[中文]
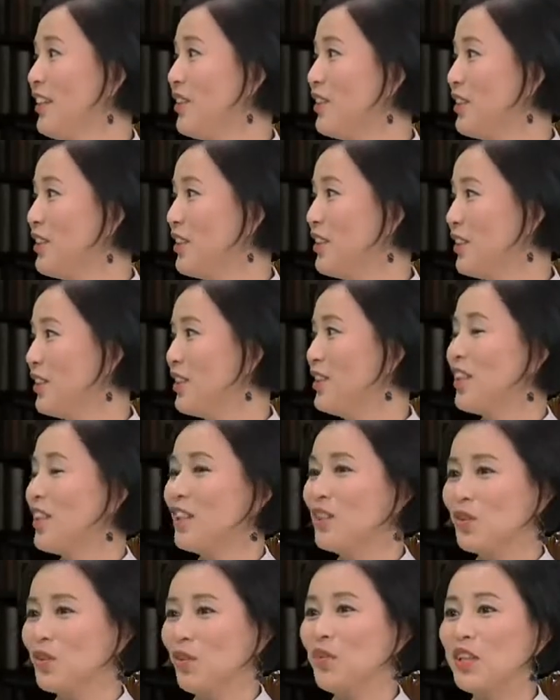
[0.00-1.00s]
嗯，这
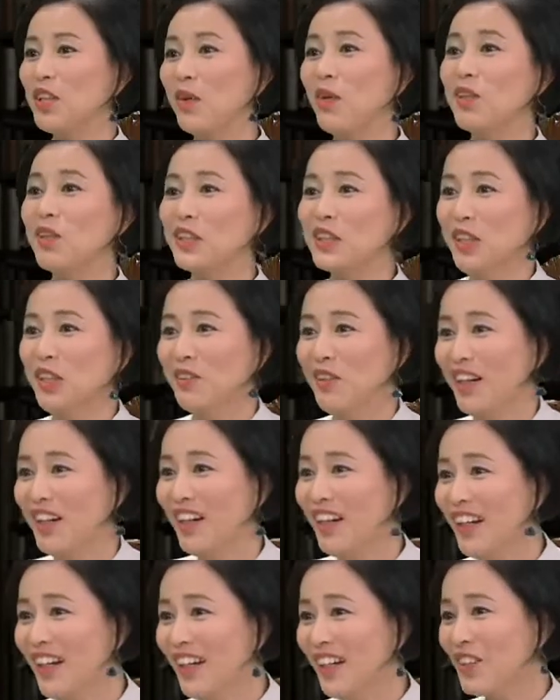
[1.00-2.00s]
个总理或者什么，
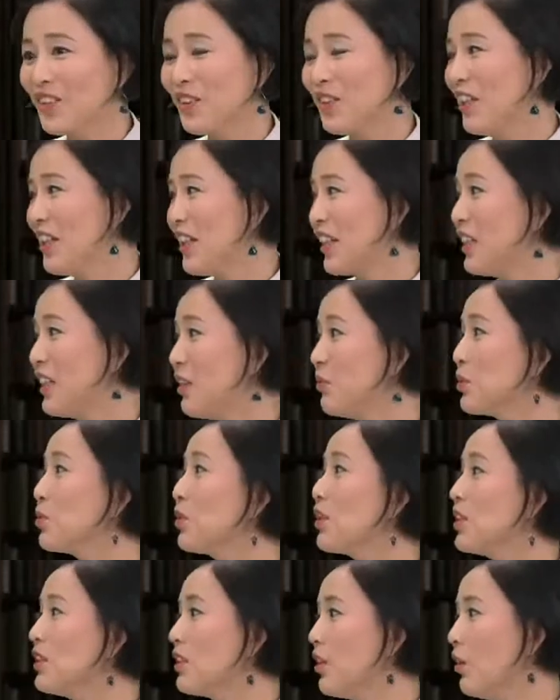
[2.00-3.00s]
就跟他们
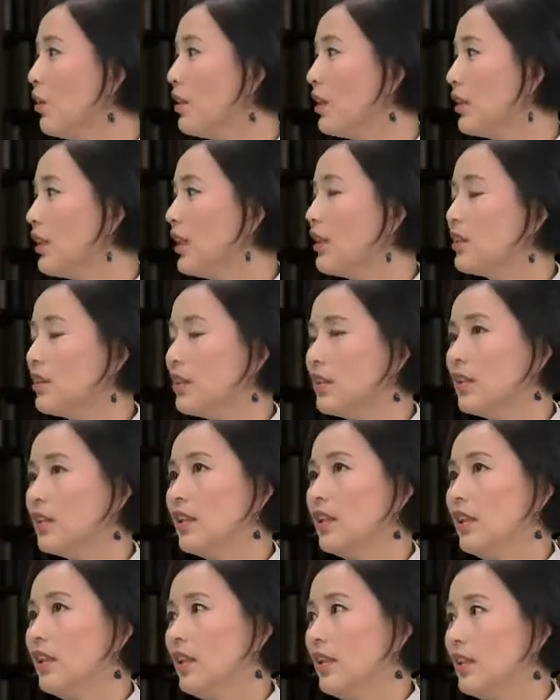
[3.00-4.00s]
做一个交易，但是。
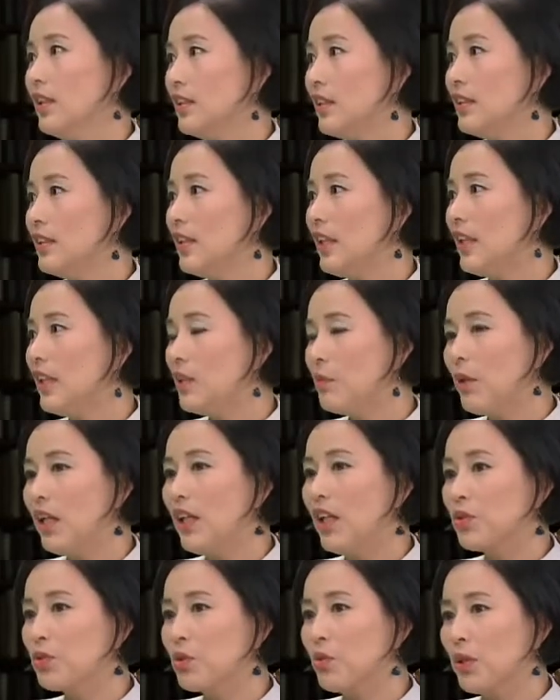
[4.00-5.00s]
现在一
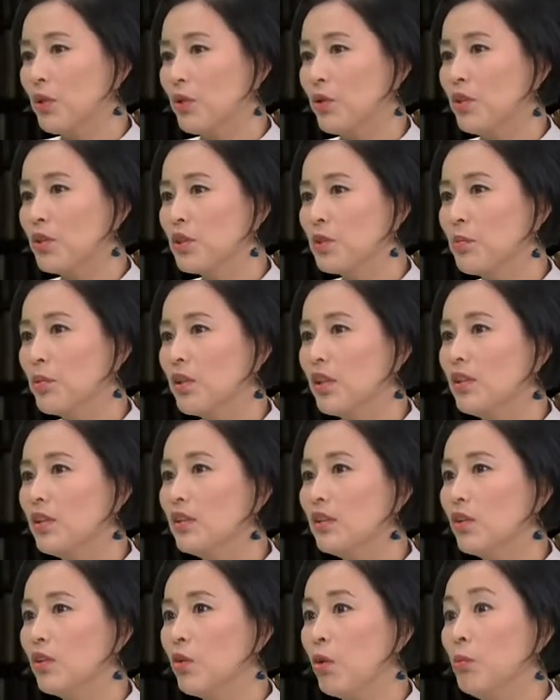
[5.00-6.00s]
般来说，美国人是不
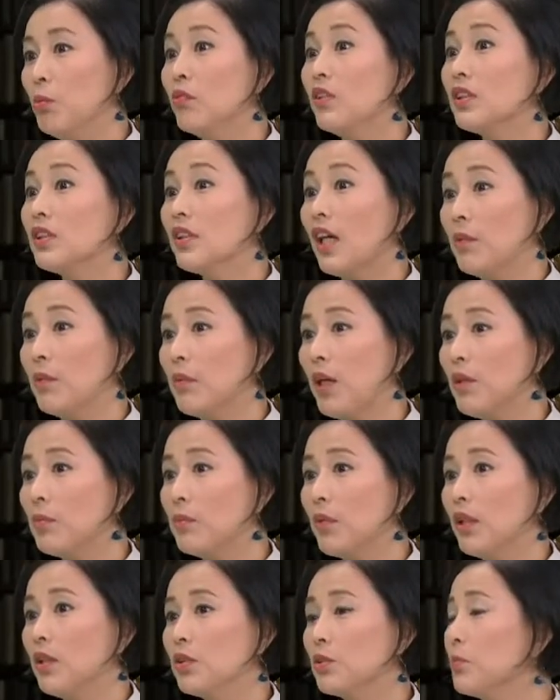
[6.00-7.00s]
跟恐怖分子谈判
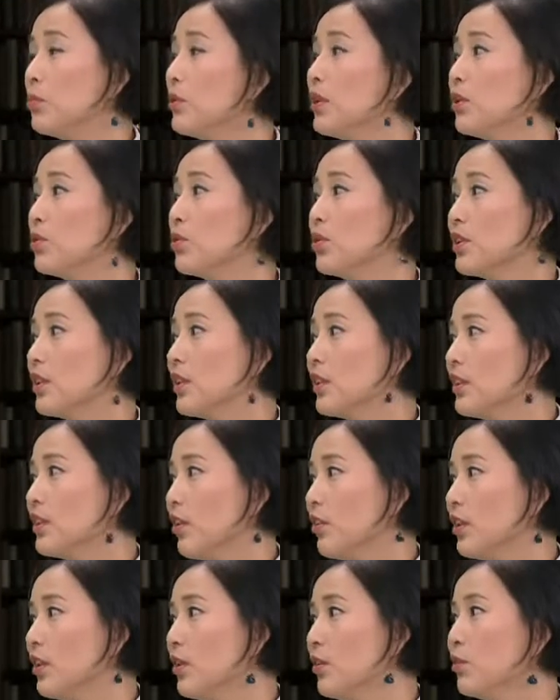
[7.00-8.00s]
嘛，就不能做这个
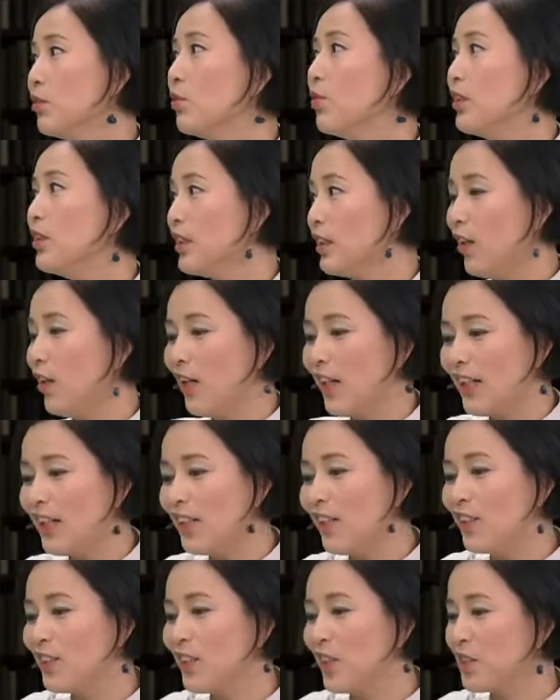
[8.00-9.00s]
交易。如果你要黑
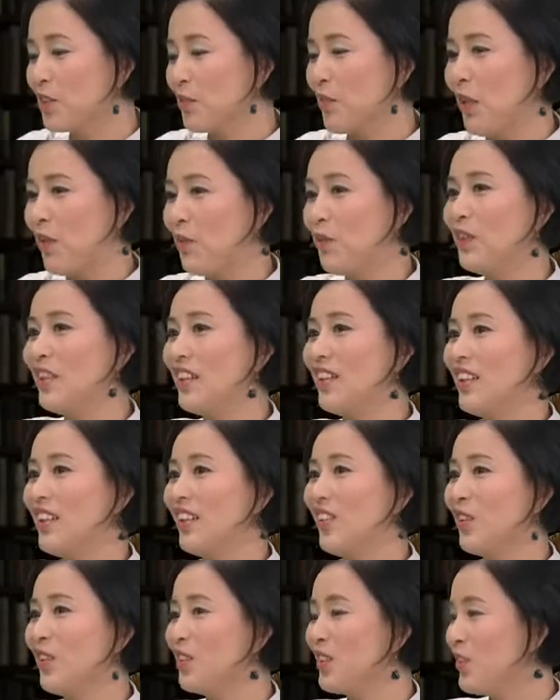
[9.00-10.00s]
到像《纸牌屋》这个里
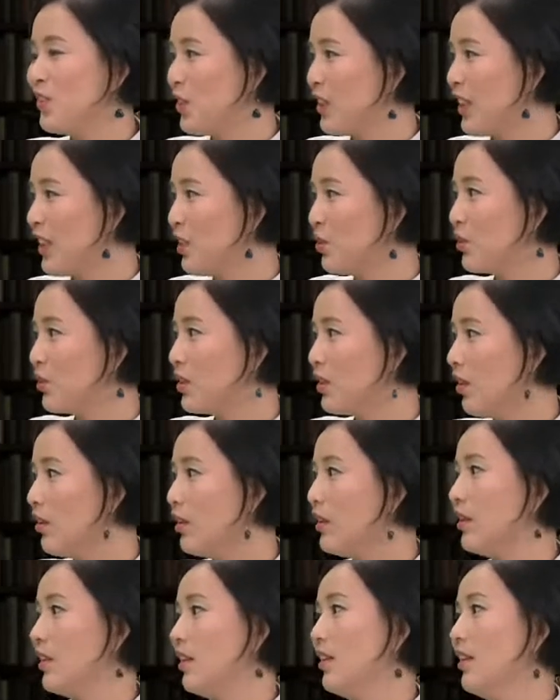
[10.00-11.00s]
头去跟他做交
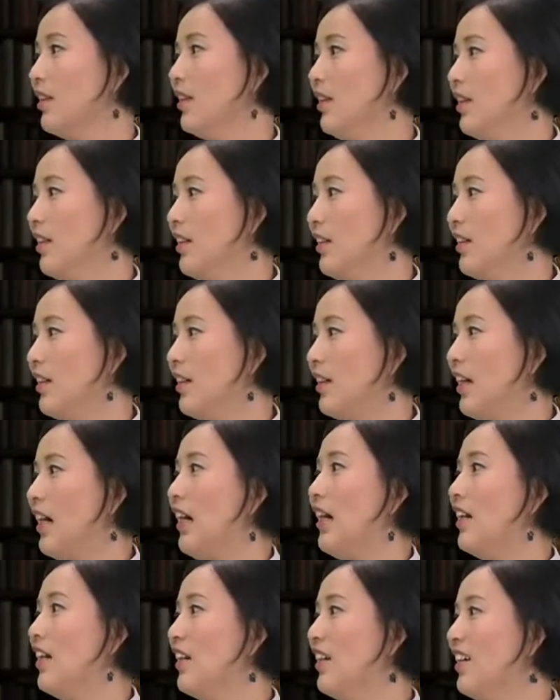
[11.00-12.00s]
易，
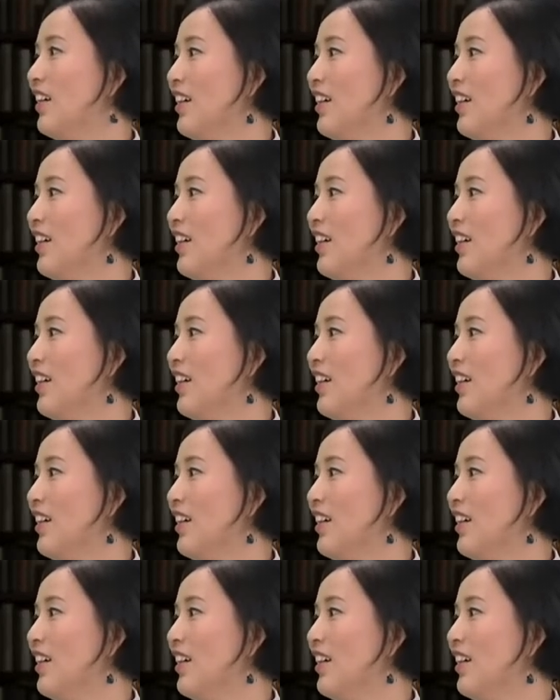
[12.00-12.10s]
啊，